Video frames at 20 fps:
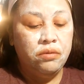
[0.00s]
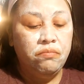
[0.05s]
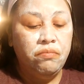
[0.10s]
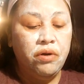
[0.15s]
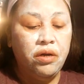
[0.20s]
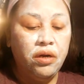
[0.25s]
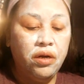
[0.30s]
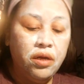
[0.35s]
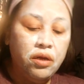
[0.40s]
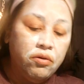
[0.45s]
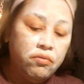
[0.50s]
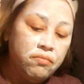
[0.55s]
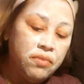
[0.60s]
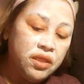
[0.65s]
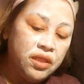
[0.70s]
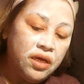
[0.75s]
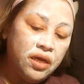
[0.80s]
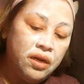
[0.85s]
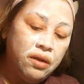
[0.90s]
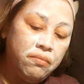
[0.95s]
Para yung
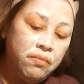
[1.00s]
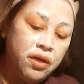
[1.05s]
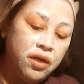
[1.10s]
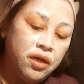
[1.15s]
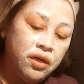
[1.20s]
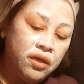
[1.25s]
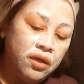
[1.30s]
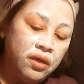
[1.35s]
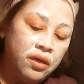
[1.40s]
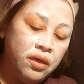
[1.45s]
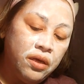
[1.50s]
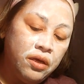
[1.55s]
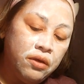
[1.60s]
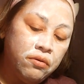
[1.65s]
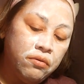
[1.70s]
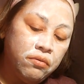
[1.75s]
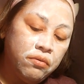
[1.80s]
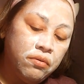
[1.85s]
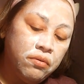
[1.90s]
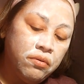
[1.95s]
mata naman ang
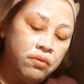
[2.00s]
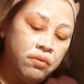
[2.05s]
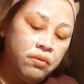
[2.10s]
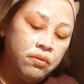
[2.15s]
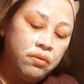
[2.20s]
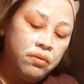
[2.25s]
i-ano ko.